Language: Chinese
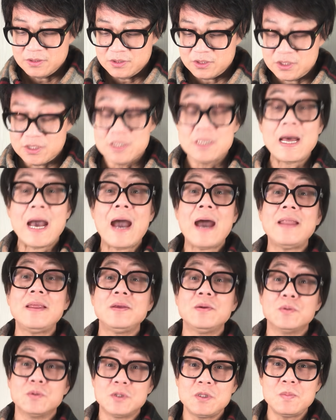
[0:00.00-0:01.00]
其他
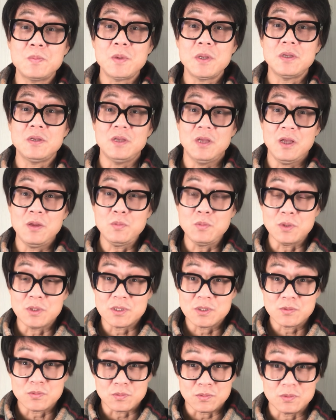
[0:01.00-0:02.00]
的有些病也与
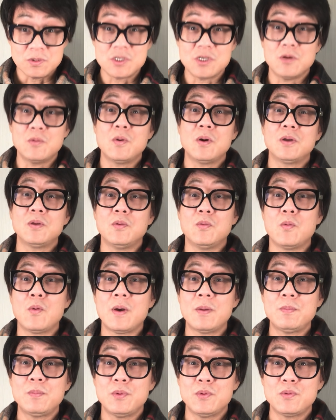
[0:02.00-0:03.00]
这种情况有
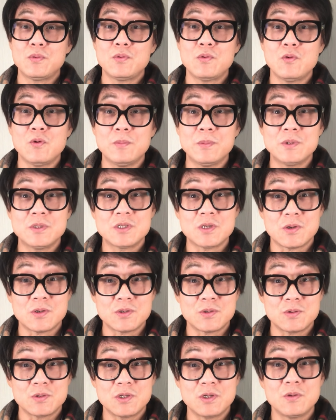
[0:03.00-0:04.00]
关，比如说我们小
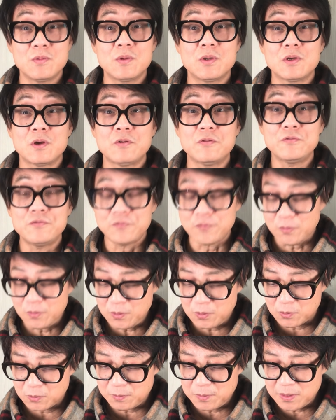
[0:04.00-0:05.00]
时候听过的叫
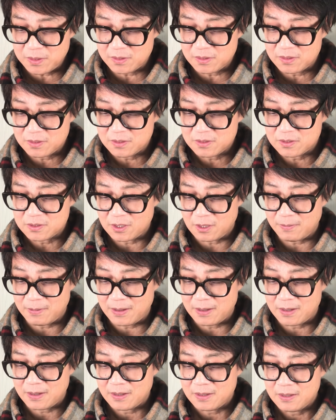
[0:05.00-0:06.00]
疯牛病，知道
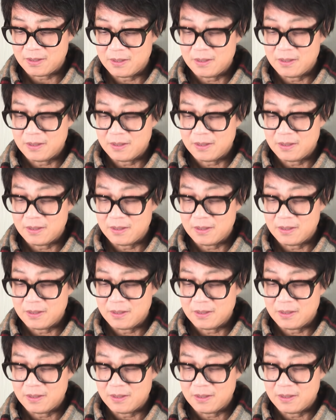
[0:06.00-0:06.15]
吧？